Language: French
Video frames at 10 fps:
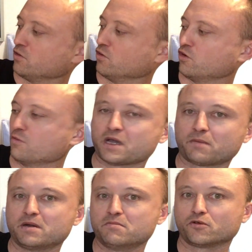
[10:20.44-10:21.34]
Robert
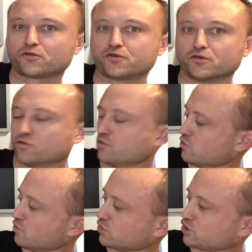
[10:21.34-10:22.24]
Belmont
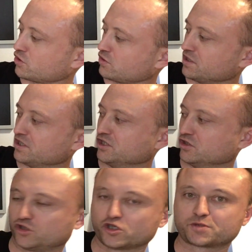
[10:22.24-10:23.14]
au chant et
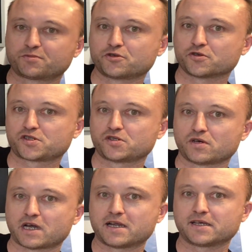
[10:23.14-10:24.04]
Georges Baudossian,
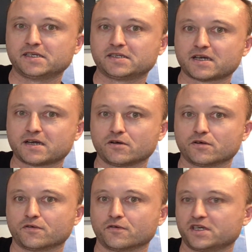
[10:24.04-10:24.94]
à la guitare,
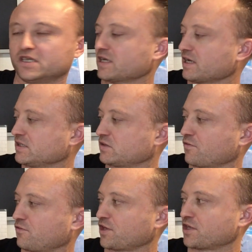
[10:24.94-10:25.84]
euh, guitariste
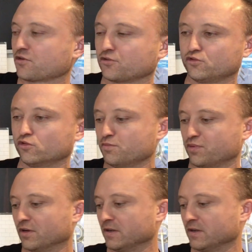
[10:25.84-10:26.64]
fondateur du groupe.